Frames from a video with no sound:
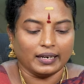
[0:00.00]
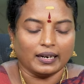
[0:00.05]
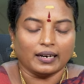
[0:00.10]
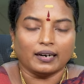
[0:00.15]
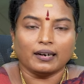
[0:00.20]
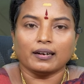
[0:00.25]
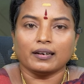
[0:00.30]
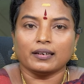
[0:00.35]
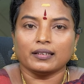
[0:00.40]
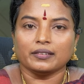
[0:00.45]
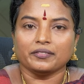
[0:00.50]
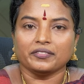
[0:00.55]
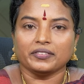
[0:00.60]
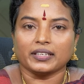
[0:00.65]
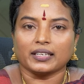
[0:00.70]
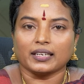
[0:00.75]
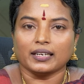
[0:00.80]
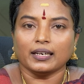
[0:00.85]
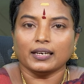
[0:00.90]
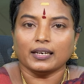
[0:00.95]
நாலாவது
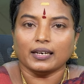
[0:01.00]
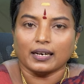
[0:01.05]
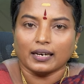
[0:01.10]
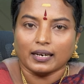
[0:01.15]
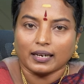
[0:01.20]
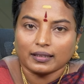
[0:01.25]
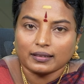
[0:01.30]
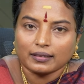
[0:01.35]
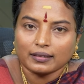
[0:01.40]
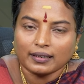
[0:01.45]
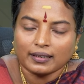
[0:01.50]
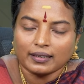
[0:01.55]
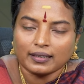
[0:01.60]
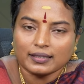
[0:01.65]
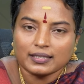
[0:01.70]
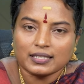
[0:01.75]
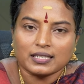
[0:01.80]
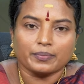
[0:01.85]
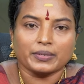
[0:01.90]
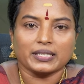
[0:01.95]
வீட்டில்
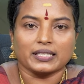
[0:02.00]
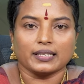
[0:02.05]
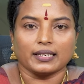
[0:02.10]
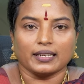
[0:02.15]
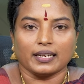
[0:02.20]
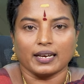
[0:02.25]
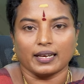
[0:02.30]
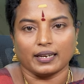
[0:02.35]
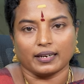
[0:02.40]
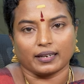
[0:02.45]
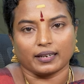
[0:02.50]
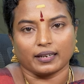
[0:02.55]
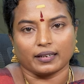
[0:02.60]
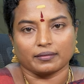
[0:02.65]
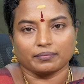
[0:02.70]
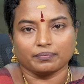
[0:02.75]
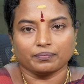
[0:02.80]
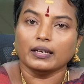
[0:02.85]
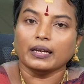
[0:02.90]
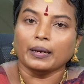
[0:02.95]
அர்த்தாஷ்டம சனியாக இருக்கார்